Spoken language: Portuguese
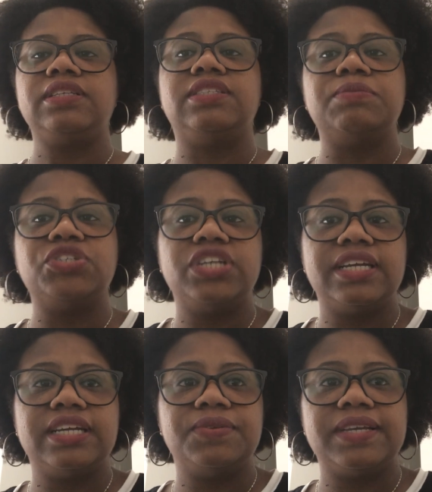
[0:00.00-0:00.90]
Estamos
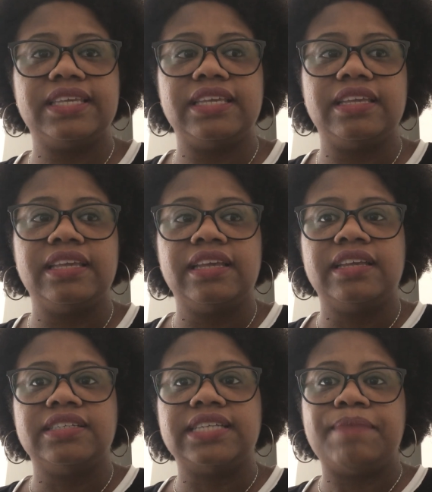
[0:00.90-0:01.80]
chegando aqui
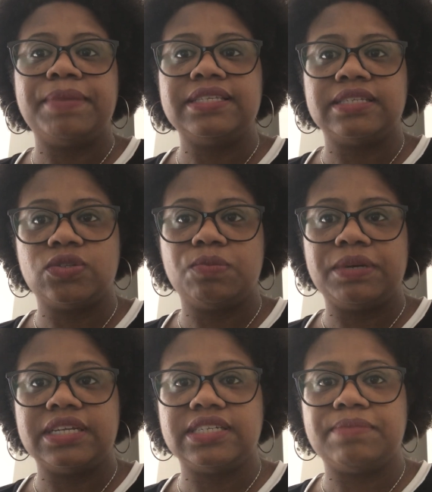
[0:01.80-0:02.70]
já pensando no
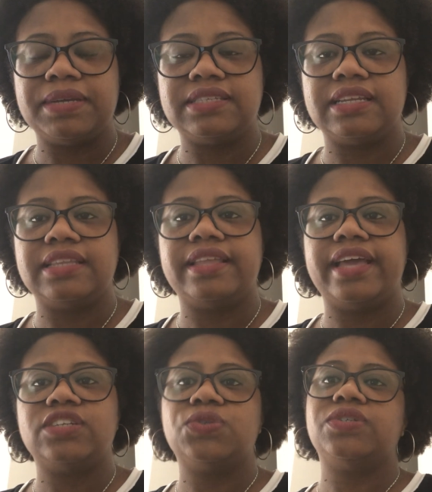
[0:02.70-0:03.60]
planejamento
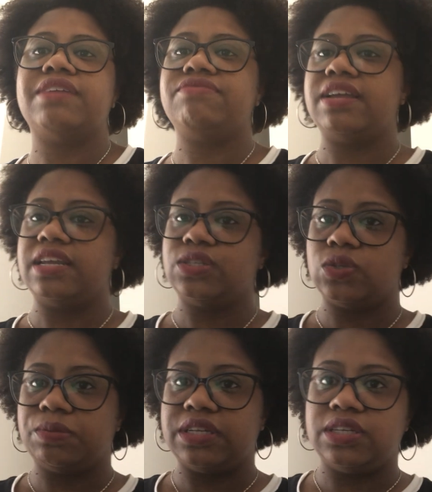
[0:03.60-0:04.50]
estratégico, já falei
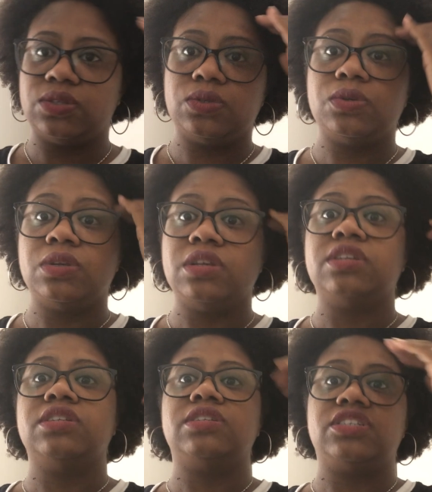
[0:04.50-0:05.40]
sobre isso.
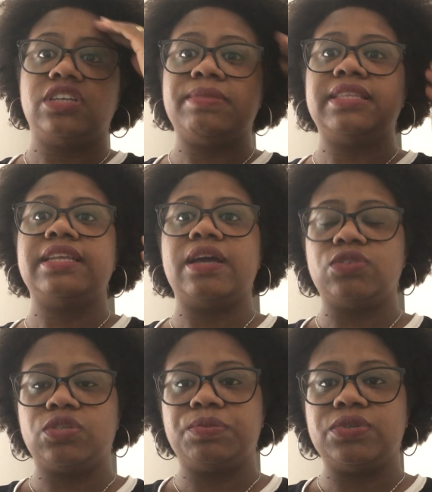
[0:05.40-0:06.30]
Deixei material
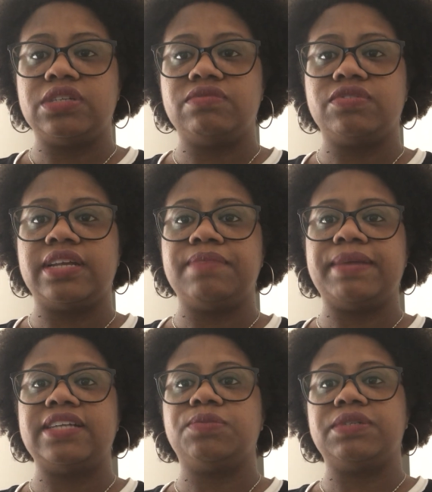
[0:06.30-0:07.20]
disponível lá
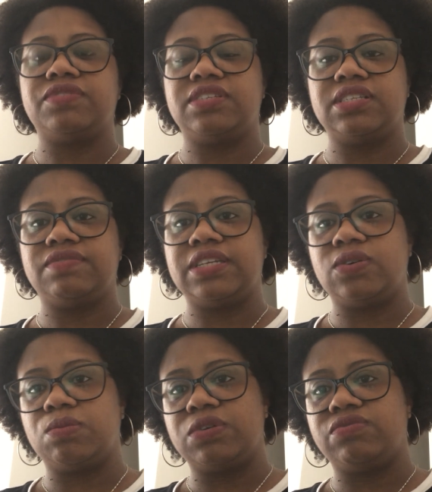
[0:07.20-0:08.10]
embaixo para vocês verem
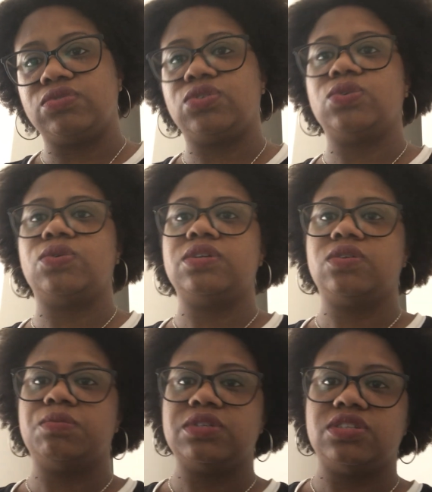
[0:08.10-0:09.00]
como que funciona,
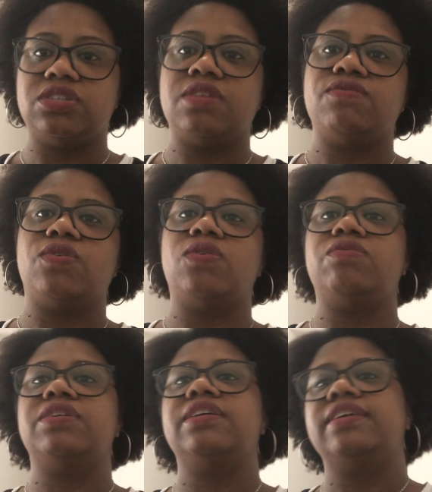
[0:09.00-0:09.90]
como que se
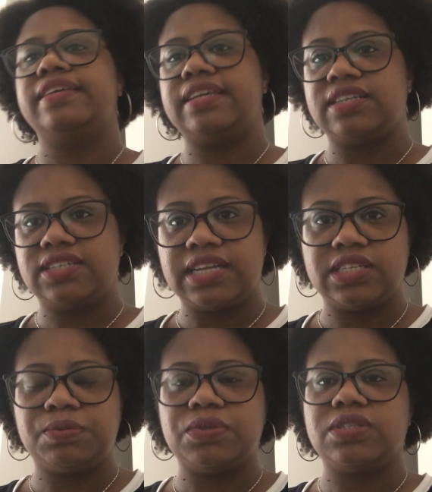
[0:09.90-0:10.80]
desenvolve. E a gente está à
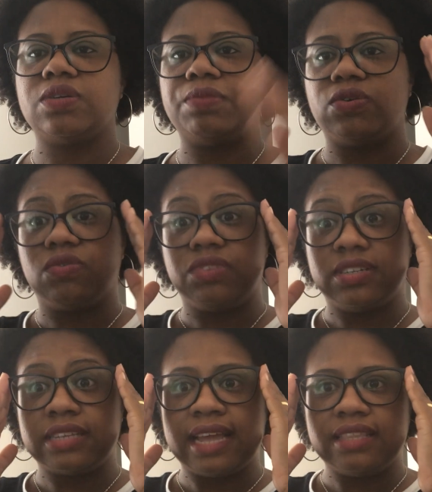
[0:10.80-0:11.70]
disposição para
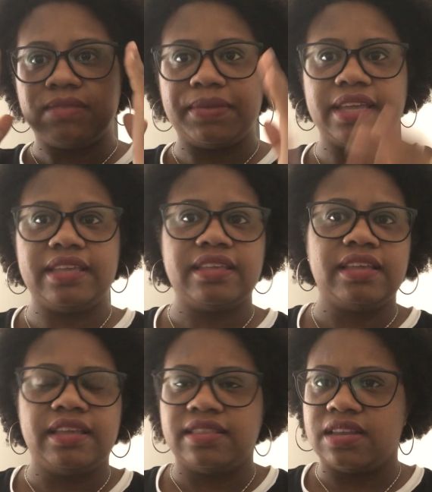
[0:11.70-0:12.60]
conversar também.
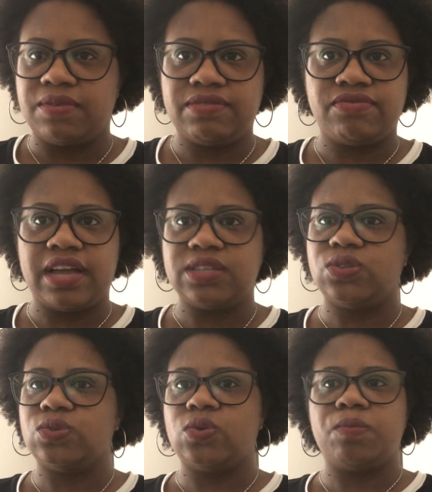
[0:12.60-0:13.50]
Não é
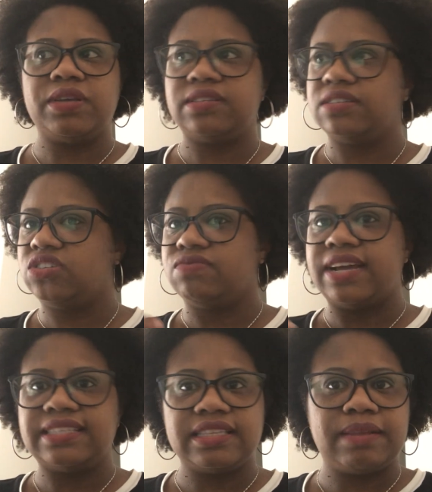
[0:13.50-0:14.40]
fácil, no começo a gente
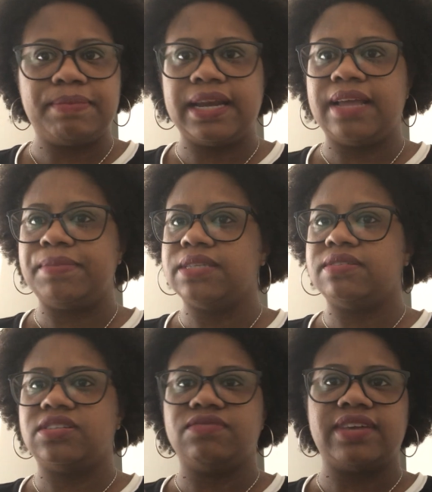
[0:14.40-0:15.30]
vai se atrapalhar mesmo, a
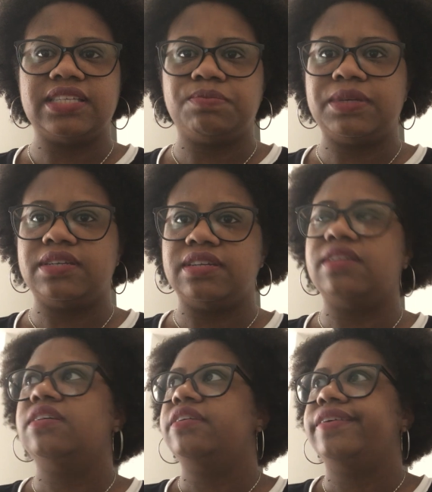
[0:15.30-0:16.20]
gente vai se
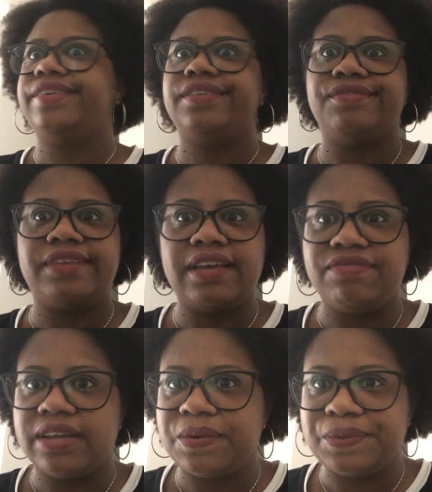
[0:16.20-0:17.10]
perder, a gente vai
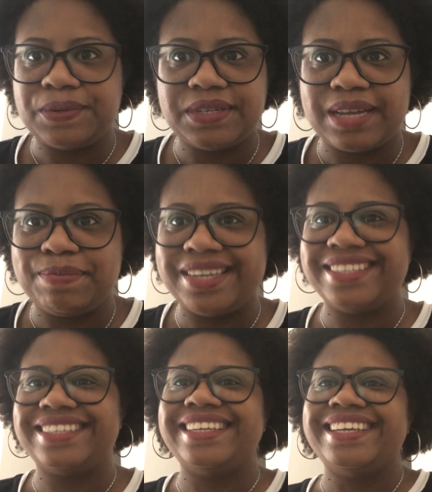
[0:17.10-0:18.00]
ficar com dor de
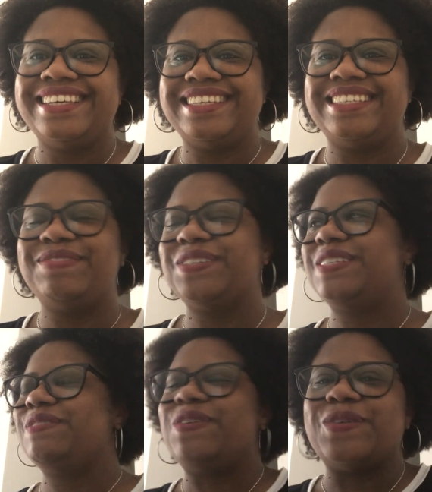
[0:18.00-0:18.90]
cabeça. E se
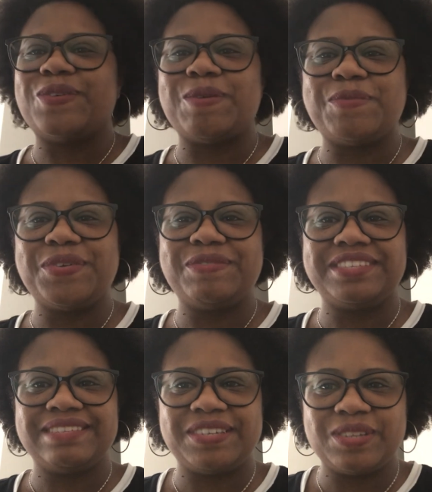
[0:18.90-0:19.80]
você for como eu,
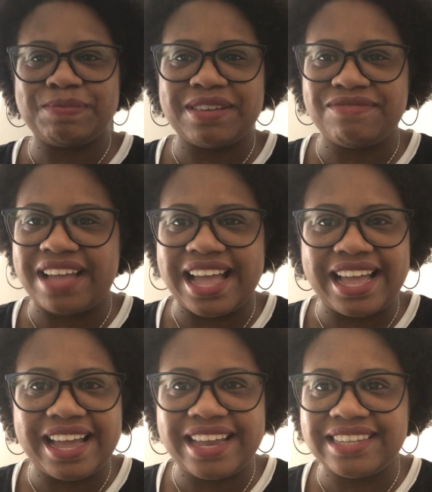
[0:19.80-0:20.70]
você vai tomar
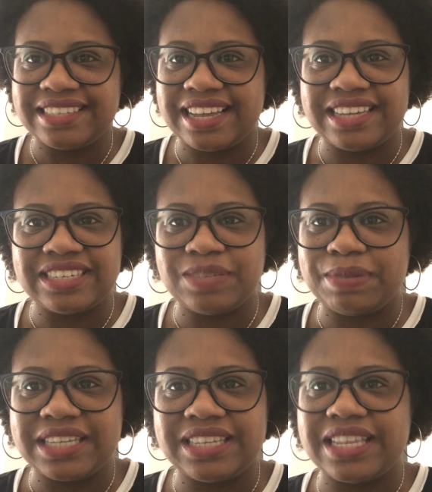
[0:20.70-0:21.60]
várias caixas de
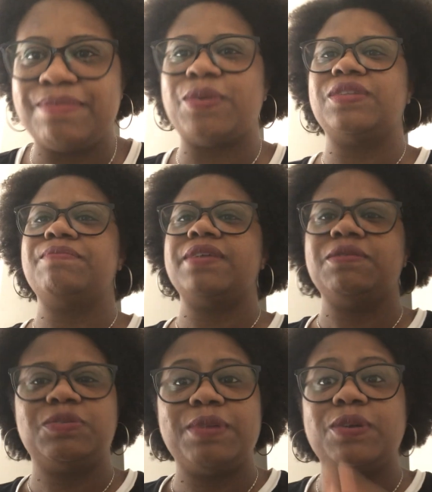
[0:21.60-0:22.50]
paracetamol também.
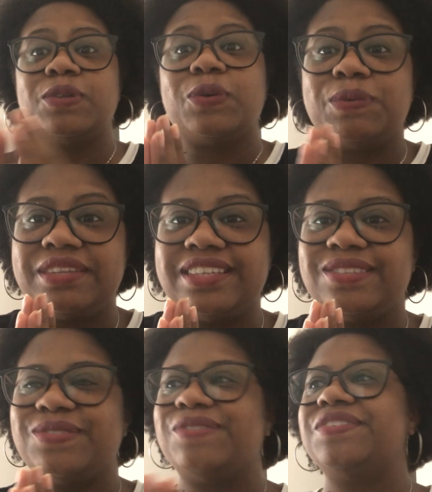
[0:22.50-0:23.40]
Espero que não
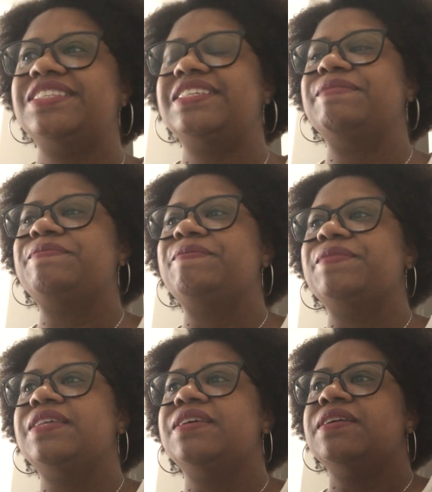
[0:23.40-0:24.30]
aconteça isso com você.
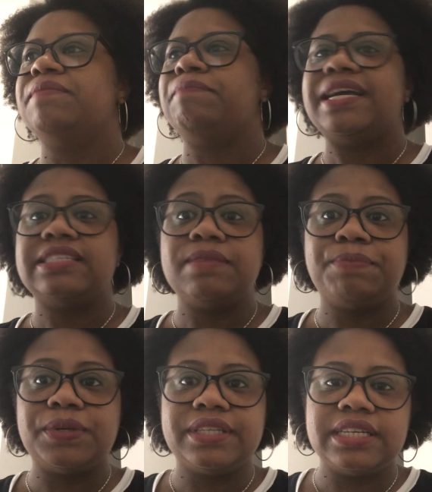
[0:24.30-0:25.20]
Mas é
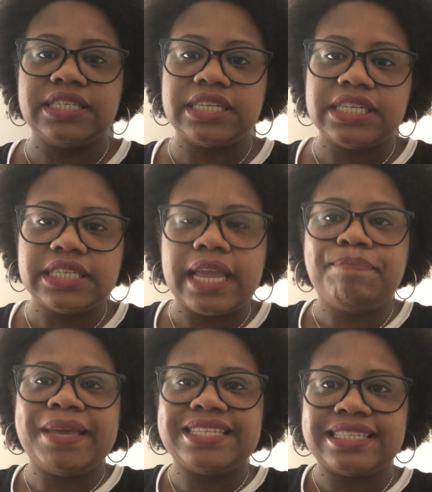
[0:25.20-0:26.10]
importante a gente
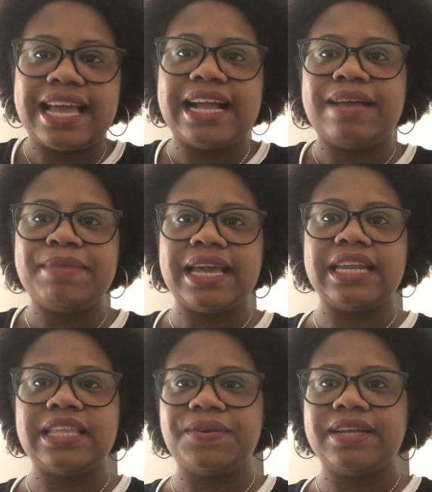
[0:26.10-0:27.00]
repensar a
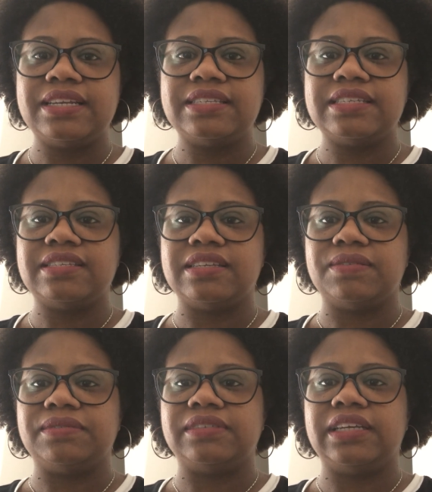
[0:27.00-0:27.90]
caminhada da
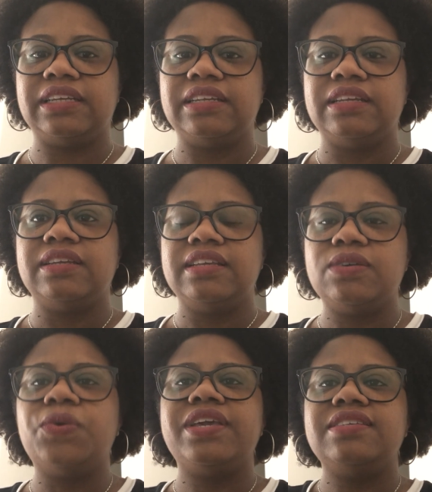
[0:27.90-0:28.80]
organização, né? E
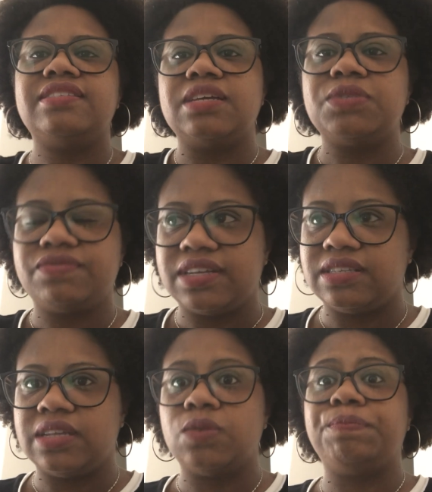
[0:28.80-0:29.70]
o que estamos
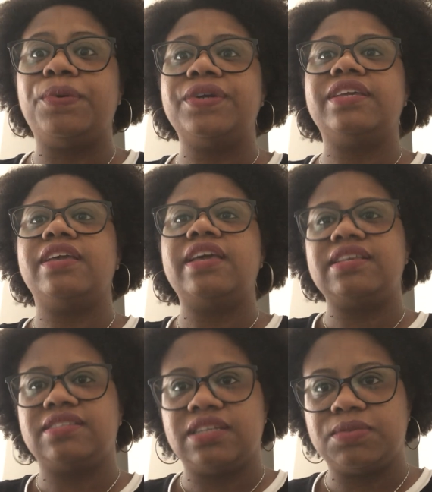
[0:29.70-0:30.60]
fazendo? Por que
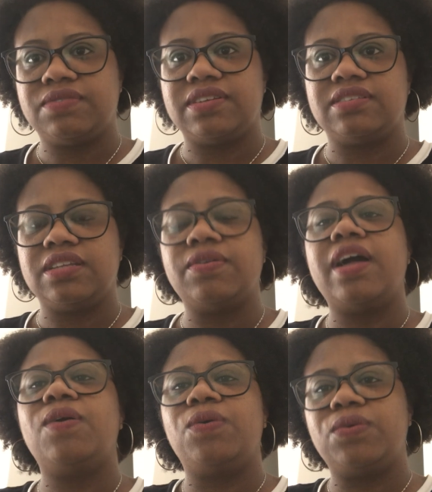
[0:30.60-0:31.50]
estamos fazendo?
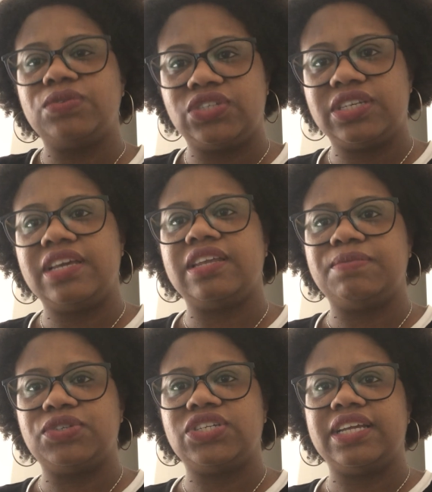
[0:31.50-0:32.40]
Aonde
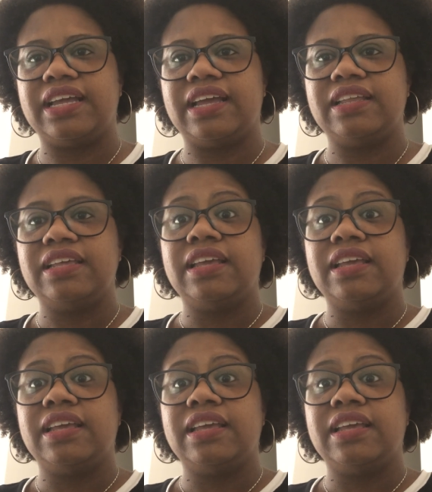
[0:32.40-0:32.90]
queremos chegar?